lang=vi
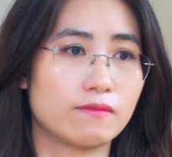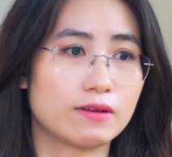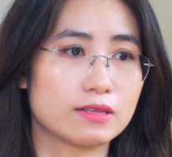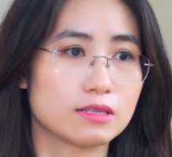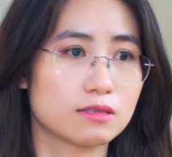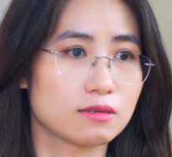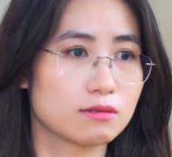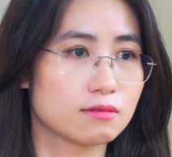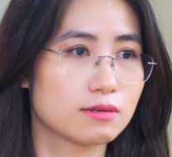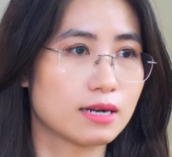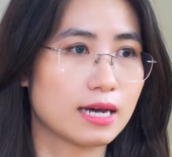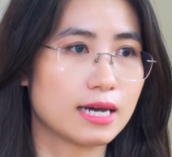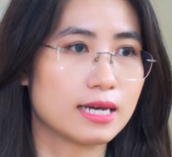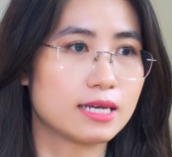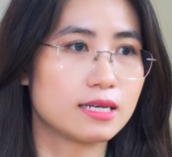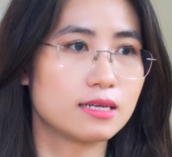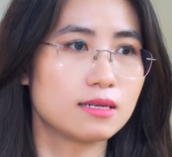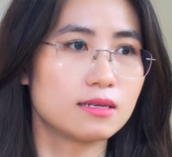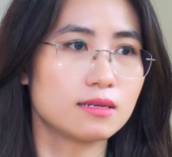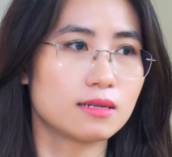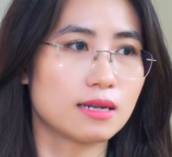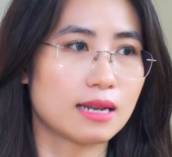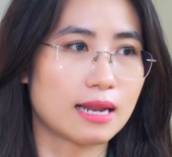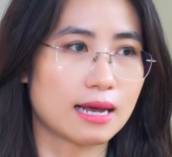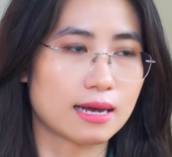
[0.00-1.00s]
và từ
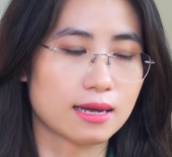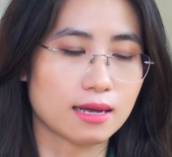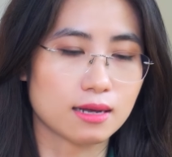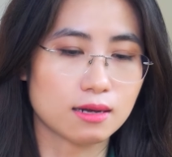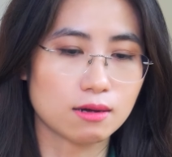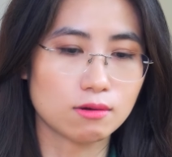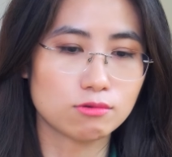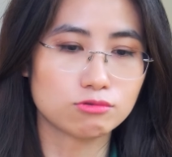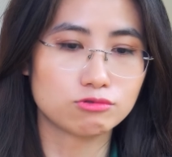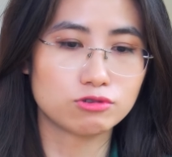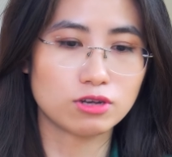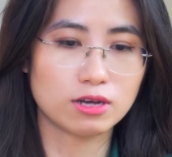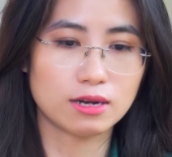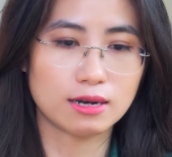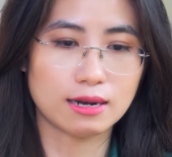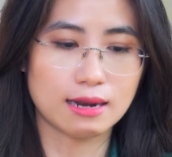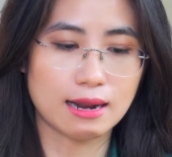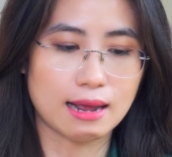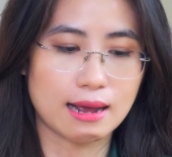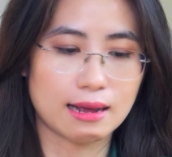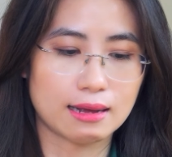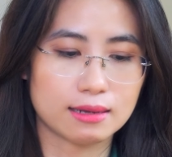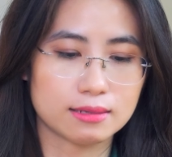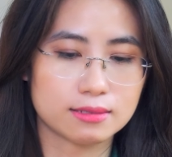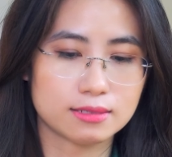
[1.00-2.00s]
đấy là cái câu chuyện
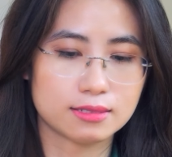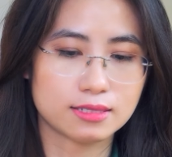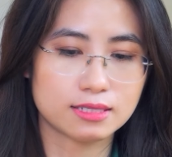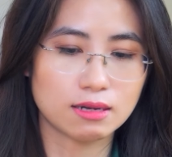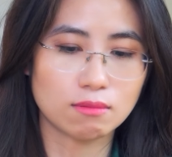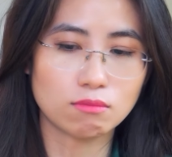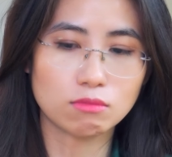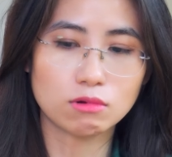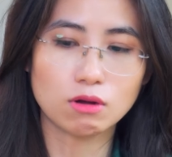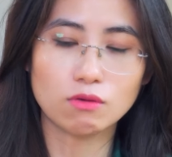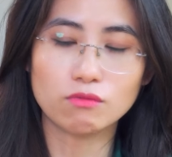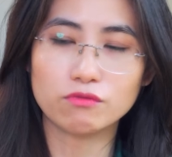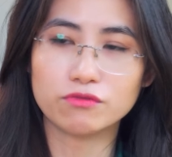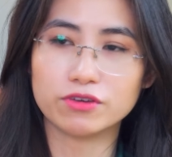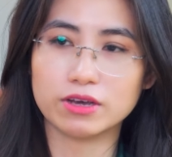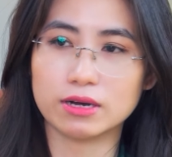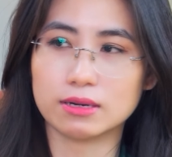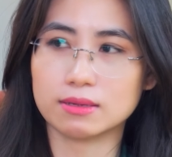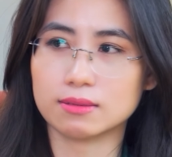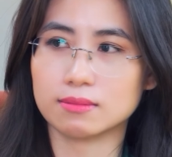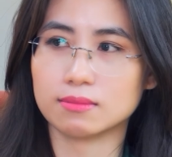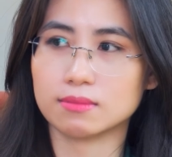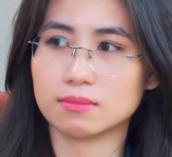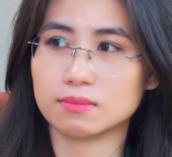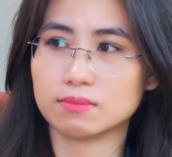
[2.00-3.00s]
là trong công việc
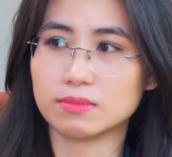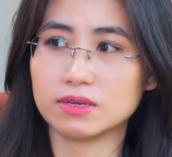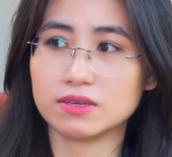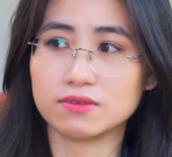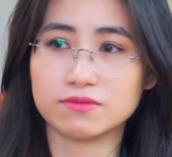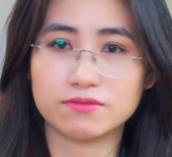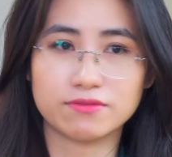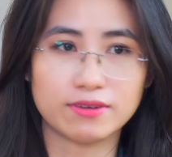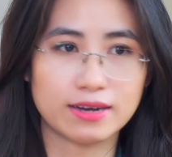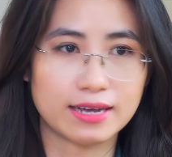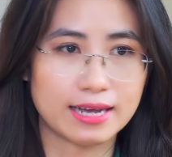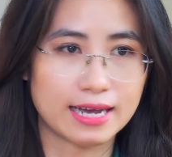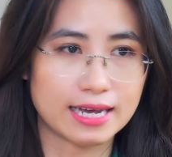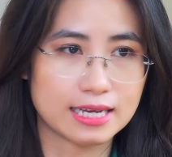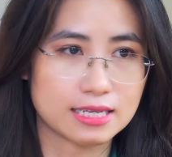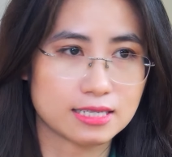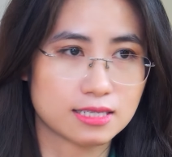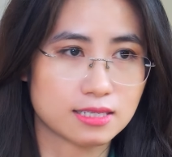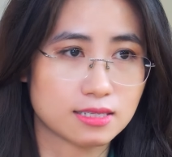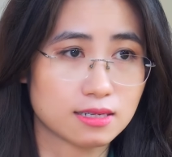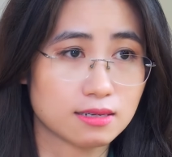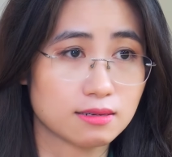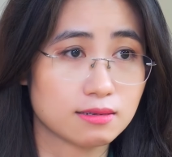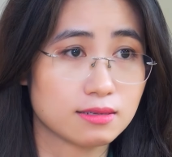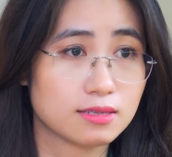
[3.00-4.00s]
mình phải hành
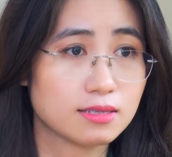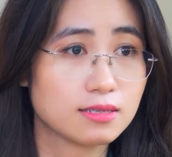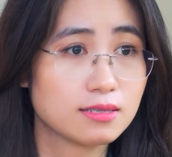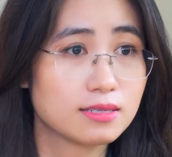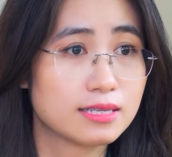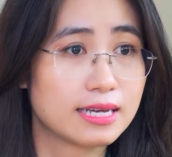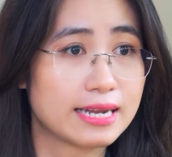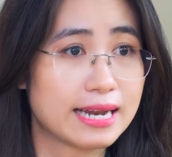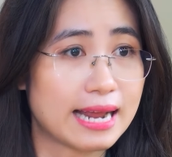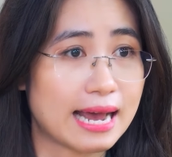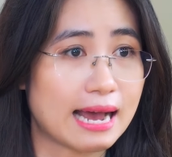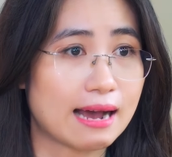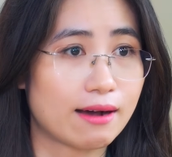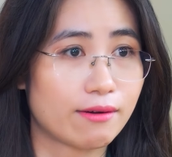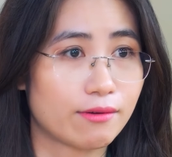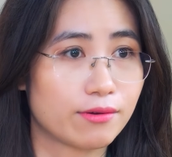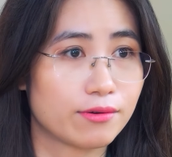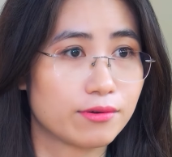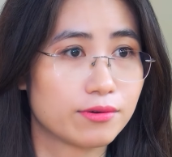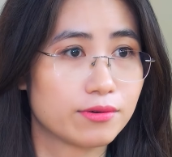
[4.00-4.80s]
xử như thế nào